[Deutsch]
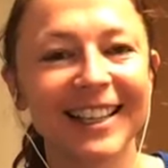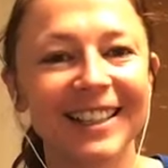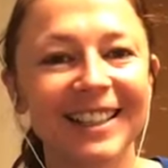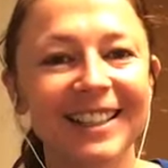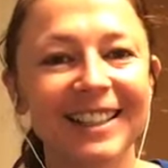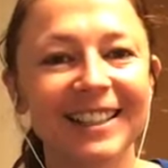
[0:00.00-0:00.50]

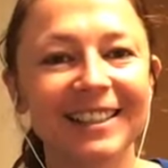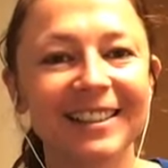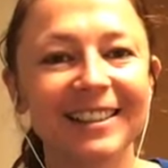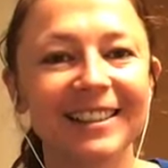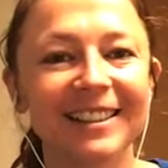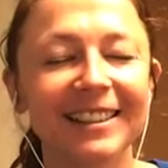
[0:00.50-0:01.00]
ich
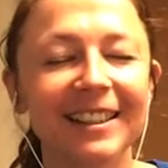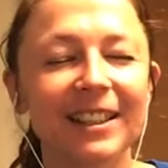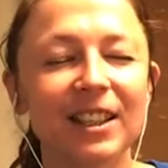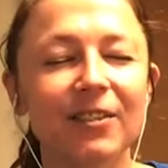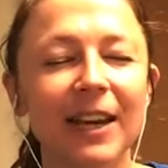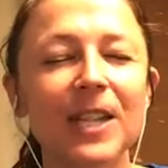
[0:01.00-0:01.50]

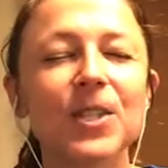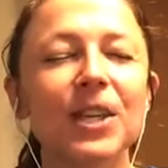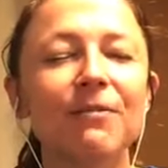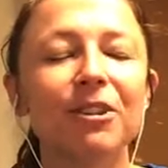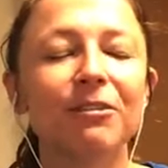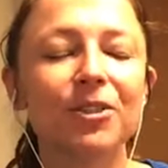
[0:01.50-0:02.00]
ich weiß
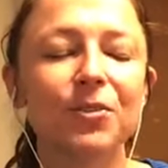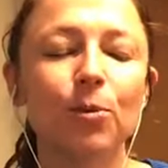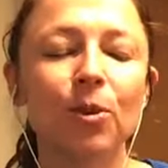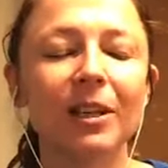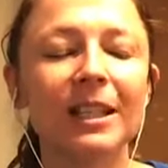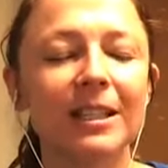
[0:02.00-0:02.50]
einfach, was
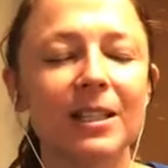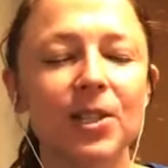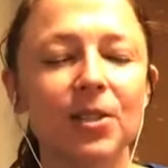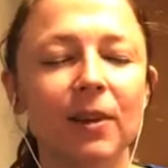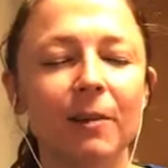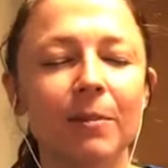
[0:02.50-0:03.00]
möglich
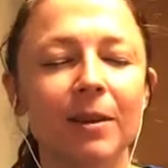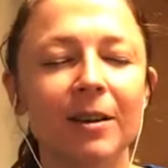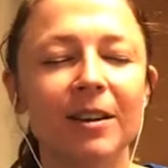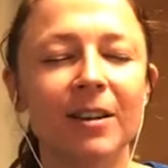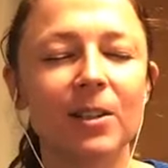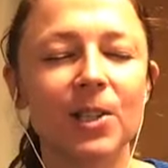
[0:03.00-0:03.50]
ist, wenn
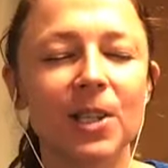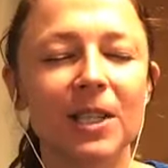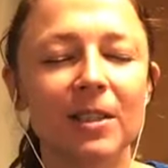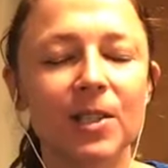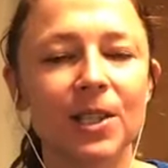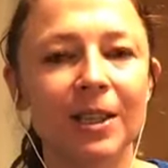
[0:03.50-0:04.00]
man sich
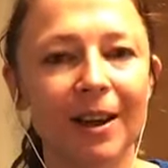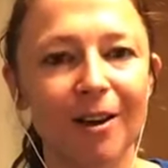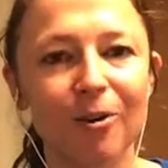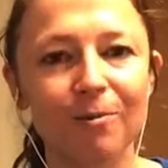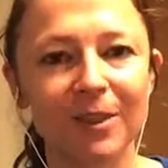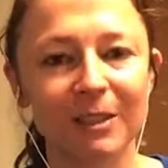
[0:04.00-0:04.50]
diesen
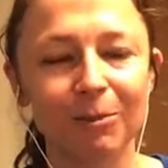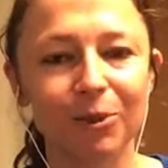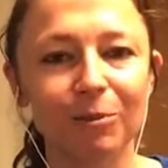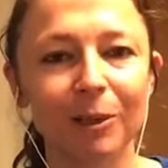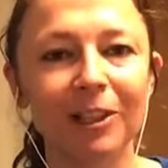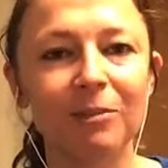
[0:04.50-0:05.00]
Raum nimmt. Und
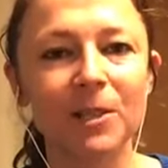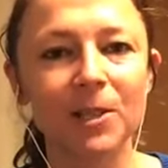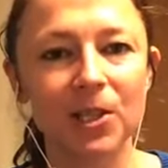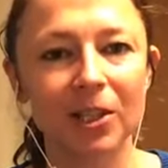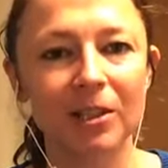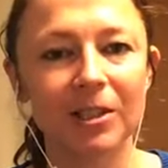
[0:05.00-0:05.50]
manchmal
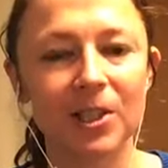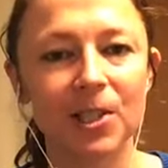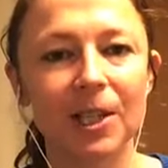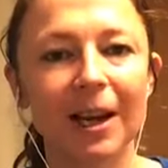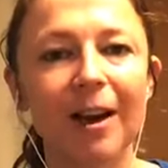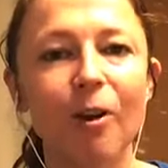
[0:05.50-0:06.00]
ist gerade dieses
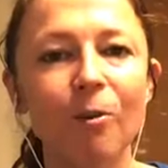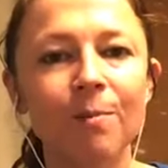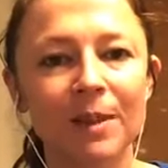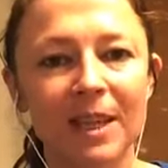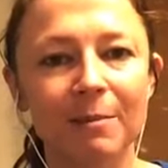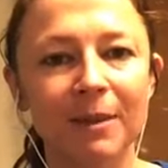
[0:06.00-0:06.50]

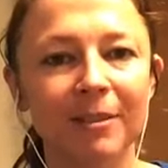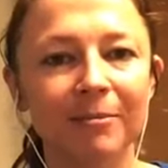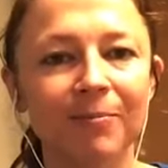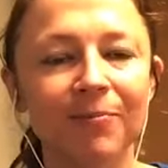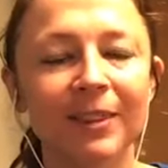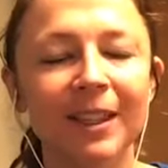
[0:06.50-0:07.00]

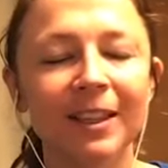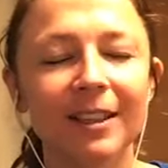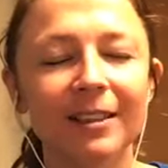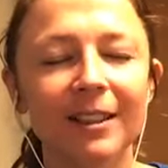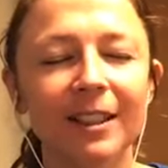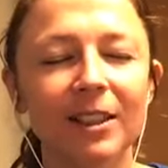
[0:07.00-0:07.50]
Raumnehmen
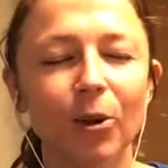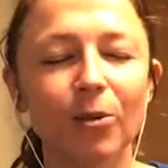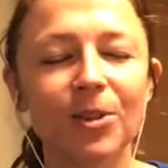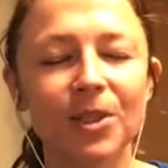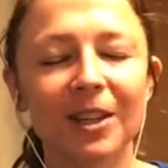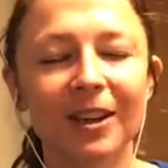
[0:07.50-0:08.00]
die
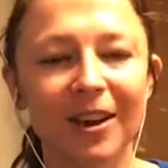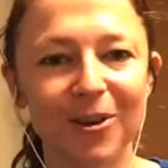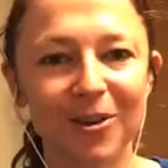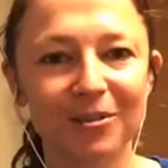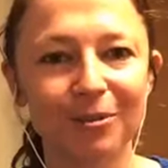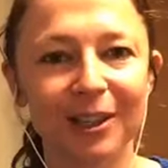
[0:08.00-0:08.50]
größte
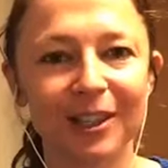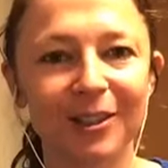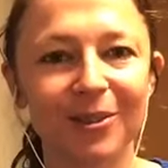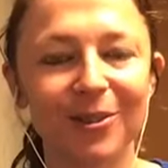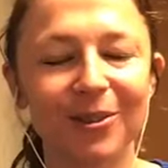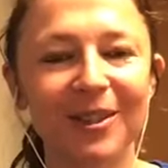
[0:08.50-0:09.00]

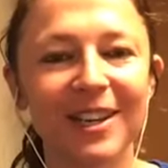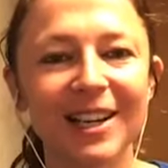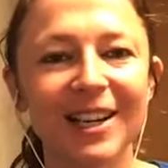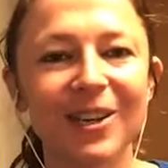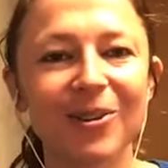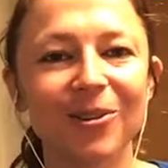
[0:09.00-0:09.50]
Herausforderung.
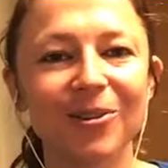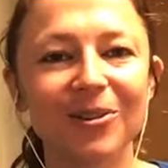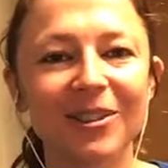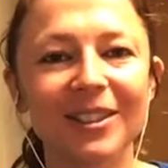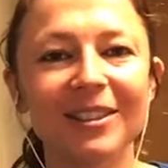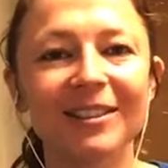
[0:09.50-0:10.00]

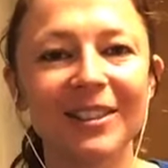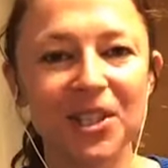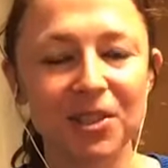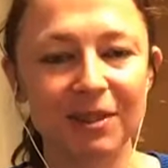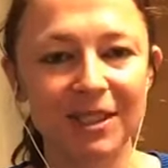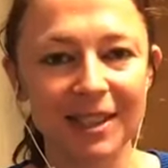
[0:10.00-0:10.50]
Und
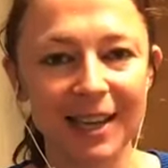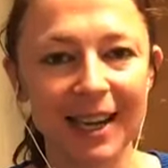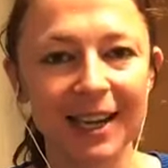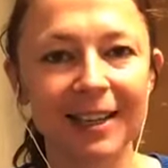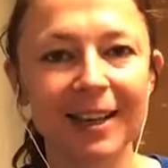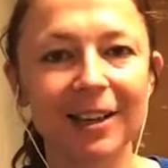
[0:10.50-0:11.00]
deswegen die
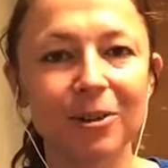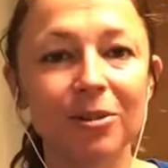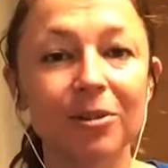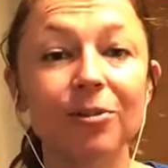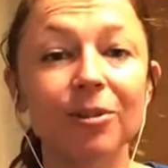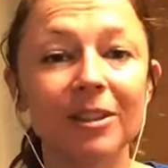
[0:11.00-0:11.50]

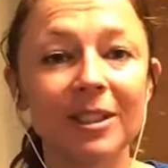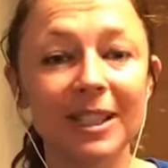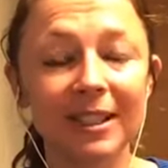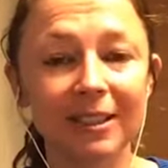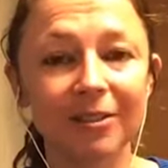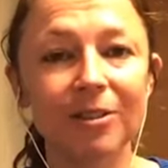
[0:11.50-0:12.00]
Einladung für
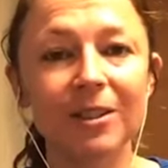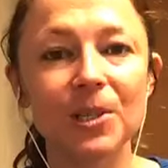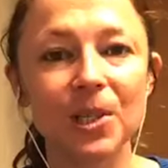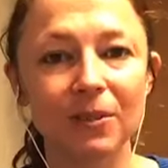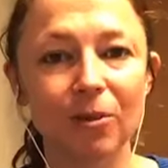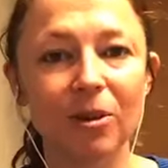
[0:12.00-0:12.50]
dich, für
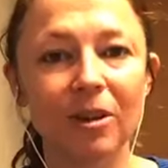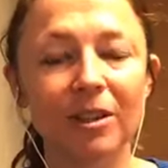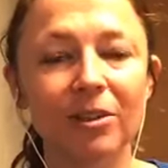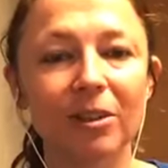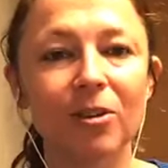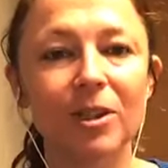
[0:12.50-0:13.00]
diese Woche
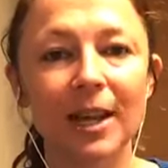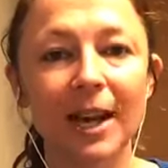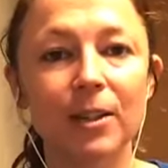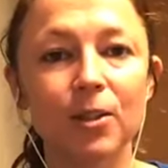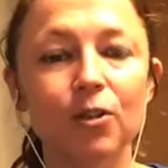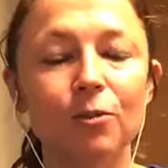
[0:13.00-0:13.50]
da auch
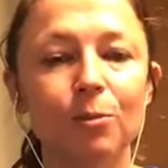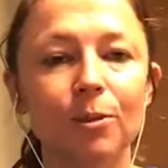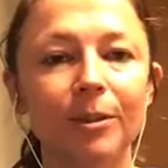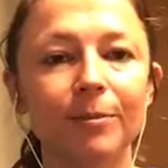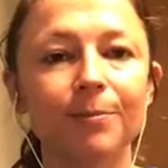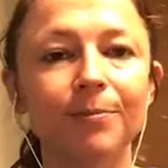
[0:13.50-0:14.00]

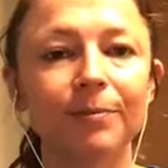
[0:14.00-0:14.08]
nachzuspüren,